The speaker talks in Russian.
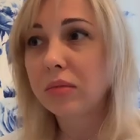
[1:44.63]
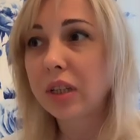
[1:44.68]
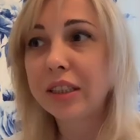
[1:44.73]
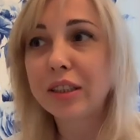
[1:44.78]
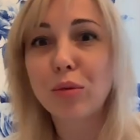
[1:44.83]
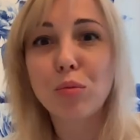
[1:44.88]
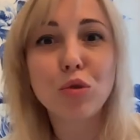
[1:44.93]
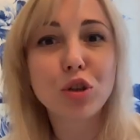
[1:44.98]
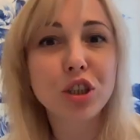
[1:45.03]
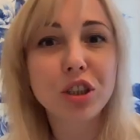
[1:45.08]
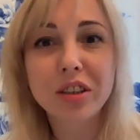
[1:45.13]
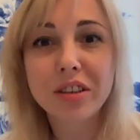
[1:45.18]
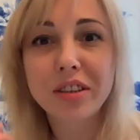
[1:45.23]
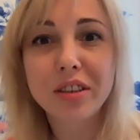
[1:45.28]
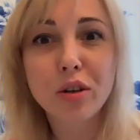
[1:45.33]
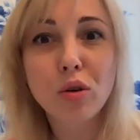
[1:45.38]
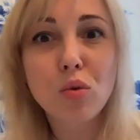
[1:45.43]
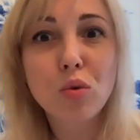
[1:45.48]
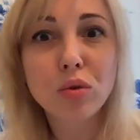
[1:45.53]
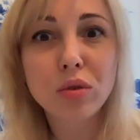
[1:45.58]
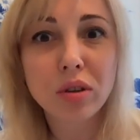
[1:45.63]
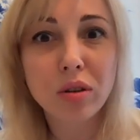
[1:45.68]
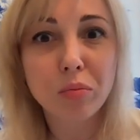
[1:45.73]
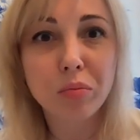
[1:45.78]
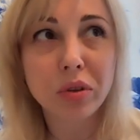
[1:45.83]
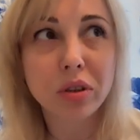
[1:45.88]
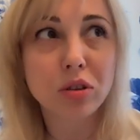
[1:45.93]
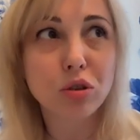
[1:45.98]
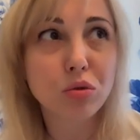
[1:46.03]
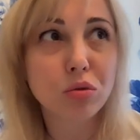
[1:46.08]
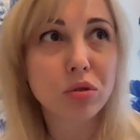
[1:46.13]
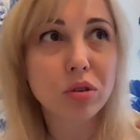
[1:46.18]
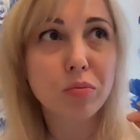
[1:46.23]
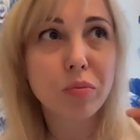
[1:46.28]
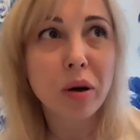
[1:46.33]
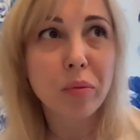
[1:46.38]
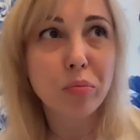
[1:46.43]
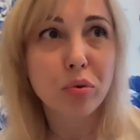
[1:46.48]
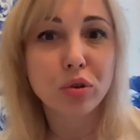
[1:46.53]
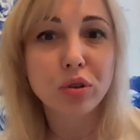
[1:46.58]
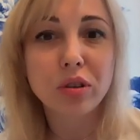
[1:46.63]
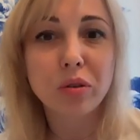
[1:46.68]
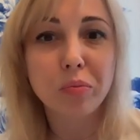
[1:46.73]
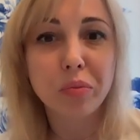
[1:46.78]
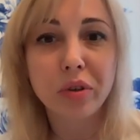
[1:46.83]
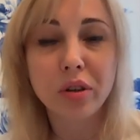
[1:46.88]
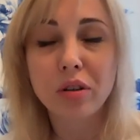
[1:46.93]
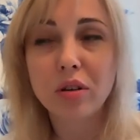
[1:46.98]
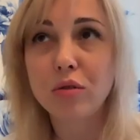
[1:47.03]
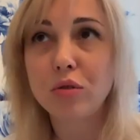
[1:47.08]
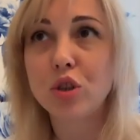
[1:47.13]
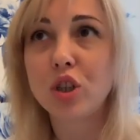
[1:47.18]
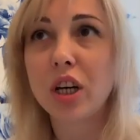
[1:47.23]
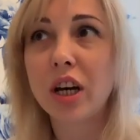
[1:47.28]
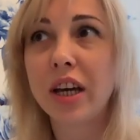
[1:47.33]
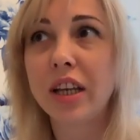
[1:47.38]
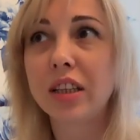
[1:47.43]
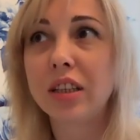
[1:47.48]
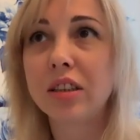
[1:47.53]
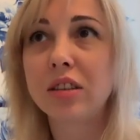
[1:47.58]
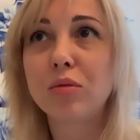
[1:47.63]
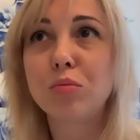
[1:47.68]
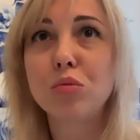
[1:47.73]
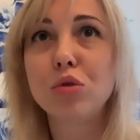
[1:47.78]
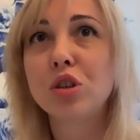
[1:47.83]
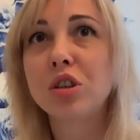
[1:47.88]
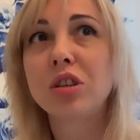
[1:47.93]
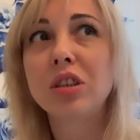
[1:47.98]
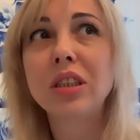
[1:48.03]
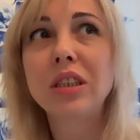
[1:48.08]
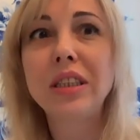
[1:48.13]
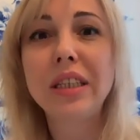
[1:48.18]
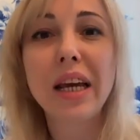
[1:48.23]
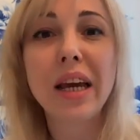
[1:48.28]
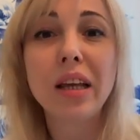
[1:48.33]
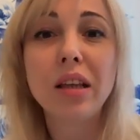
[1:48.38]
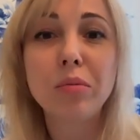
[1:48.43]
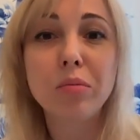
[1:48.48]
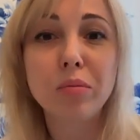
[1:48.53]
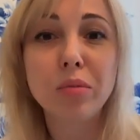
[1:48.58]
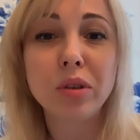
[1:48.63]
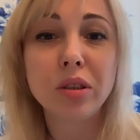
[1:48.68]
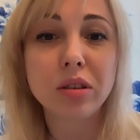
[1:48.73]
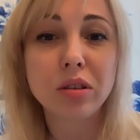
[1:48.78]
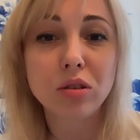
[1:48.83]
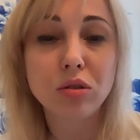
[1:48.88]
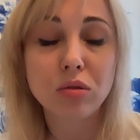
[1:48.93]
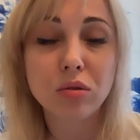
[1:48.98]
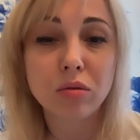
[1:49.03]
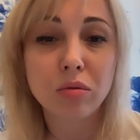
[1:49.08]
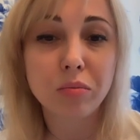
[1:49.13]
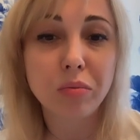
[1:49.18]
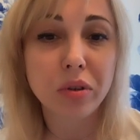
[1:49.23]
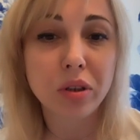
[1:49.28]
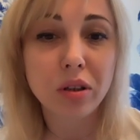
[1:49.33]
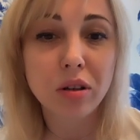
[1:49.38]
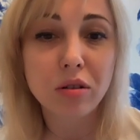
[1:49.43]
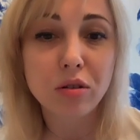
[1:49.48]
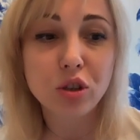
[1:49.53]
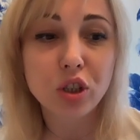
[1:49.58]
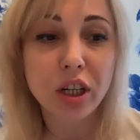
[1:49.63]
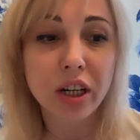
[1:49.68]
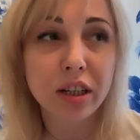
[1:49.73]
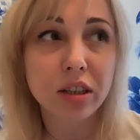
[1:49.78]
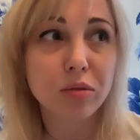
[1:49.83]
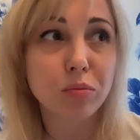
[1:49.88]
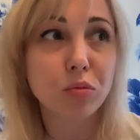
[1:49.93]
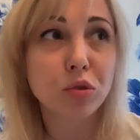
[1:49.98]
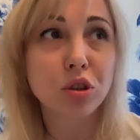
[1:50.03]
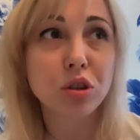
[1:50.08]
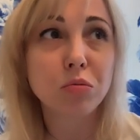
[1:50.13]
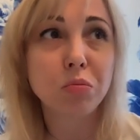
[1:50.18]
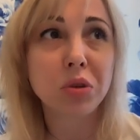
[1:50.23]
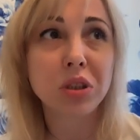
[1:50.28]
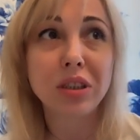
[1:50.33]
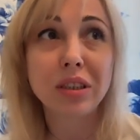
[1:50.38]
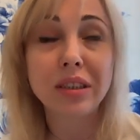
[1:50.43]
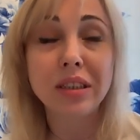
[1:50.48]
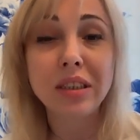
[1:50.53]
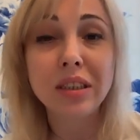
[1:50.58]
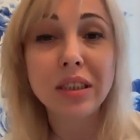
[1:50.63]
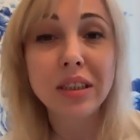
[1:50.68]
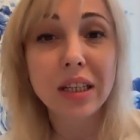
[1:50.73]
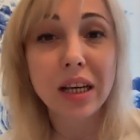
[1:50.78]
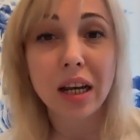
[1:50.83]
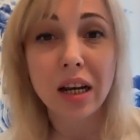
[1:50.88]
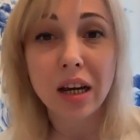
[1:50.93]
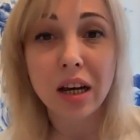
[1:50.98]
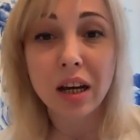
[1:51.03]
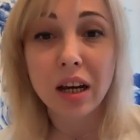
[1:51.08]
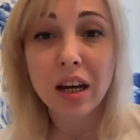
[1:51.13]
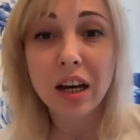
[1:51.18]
Это может и секунда быть, что тебя просто переключает. Это может и день быть, что переключает. Может быть и неделя.